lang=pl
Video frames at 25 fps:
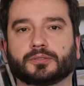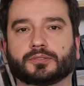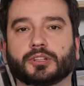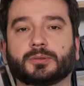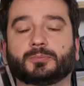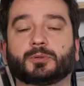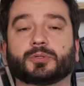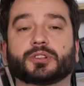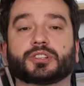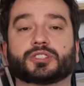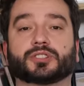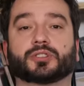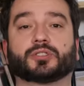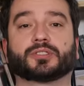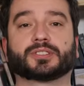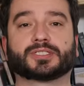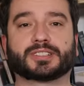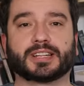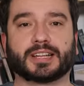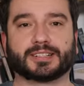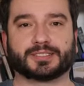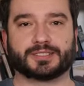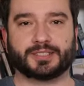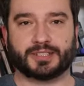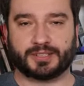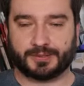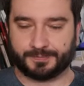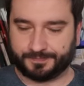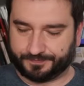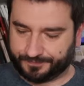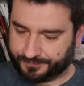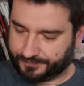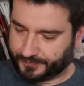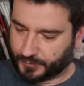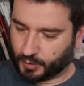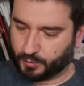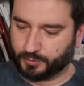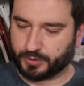No i był jeszcze ostatni
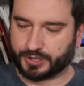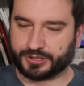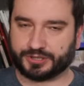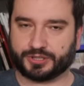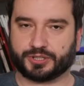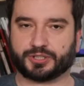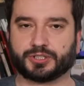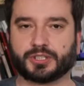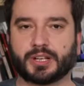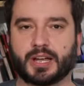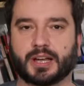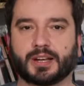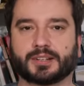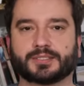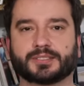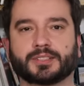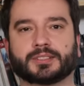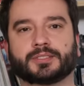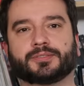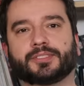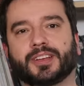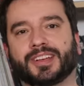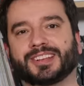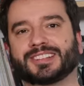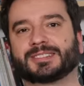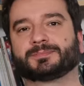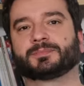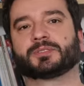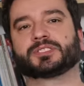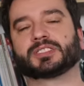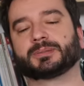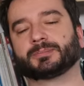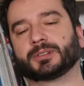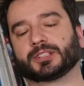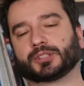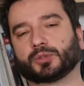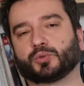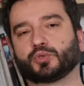humorystyczny akcent w
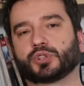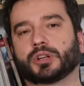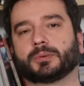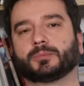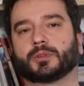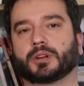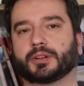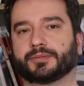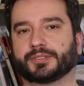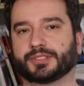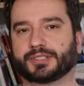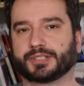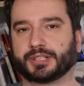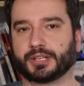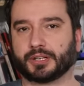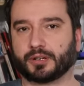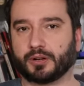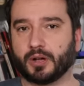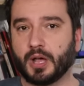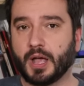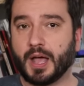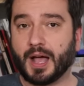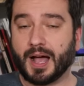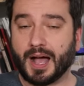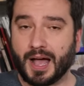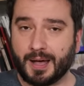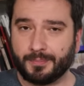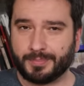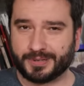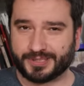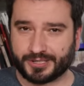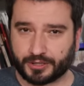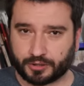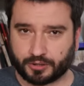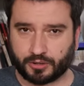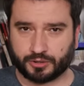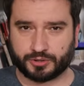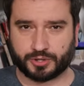ekspoze Mateusza Morawieckiego, aby
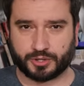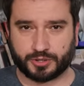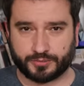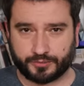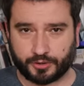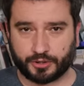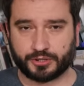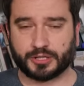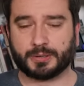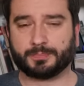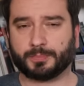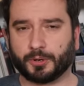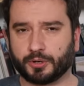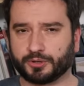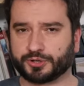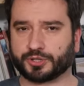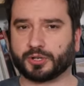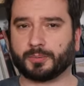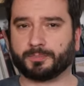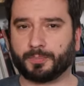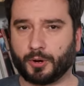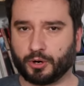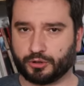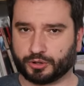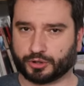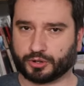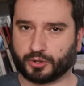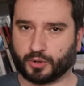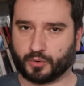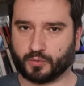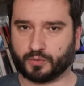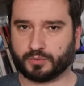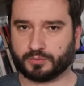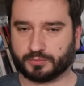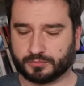zakończyć wojnę polsko-polską.